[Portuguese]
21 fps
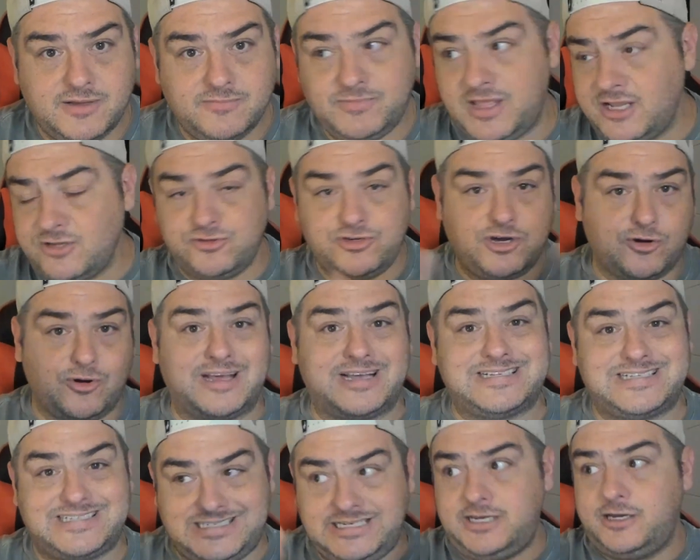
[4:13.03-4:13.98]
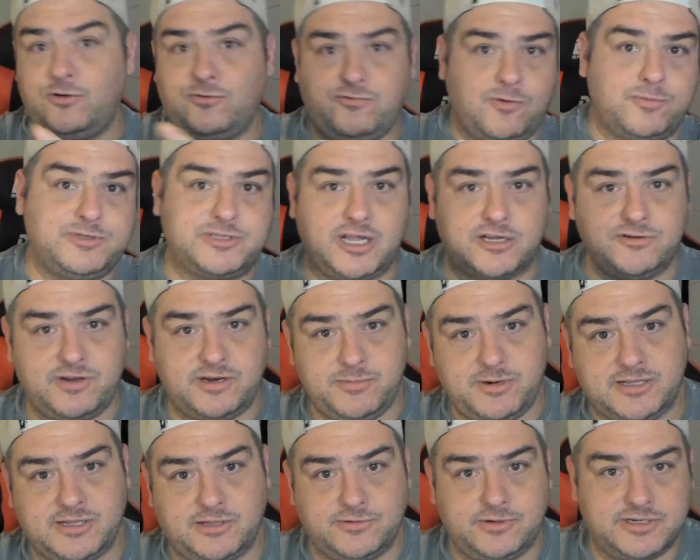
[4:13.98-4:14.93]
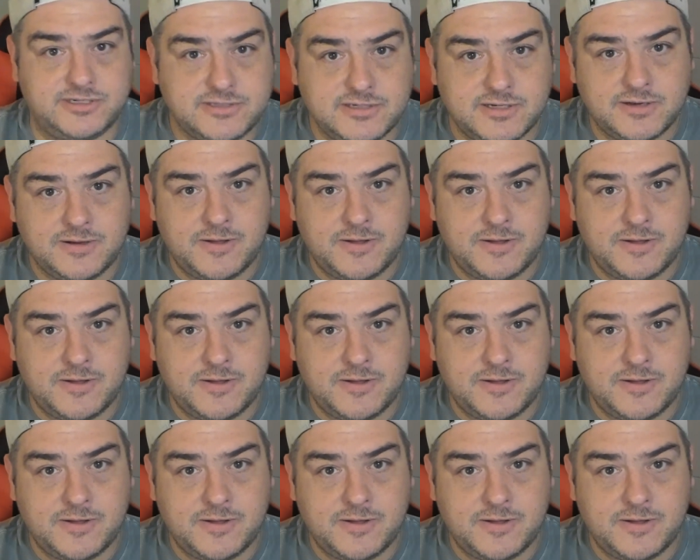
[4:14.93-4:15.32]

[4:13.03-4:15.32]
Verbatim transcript: Desde o dia que eu nasci, eu vou pro estádio ver Libertadores.